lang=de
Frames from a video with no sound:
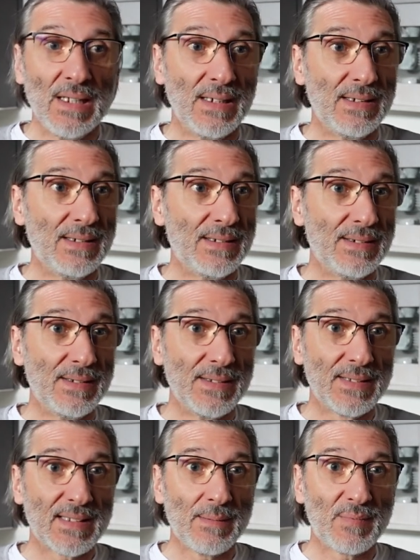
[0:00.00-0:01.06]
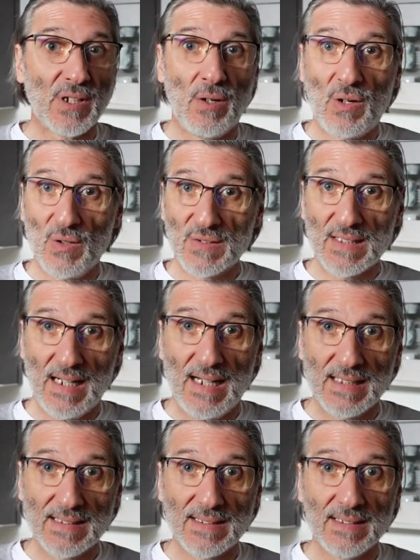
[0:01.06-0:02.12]
Äh, es gibt auch aus
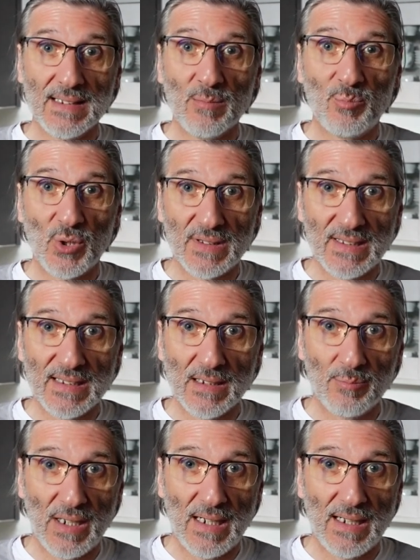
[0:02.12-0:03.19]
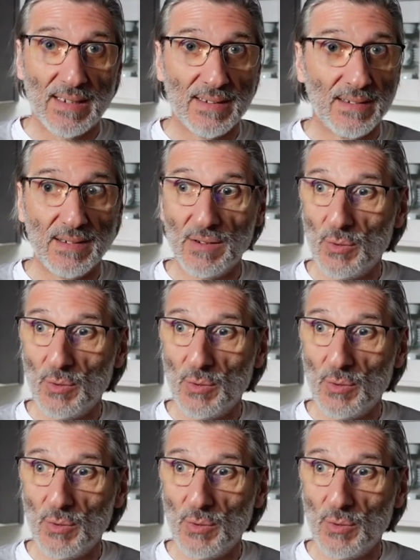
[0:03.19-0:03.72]
Asien importierbare,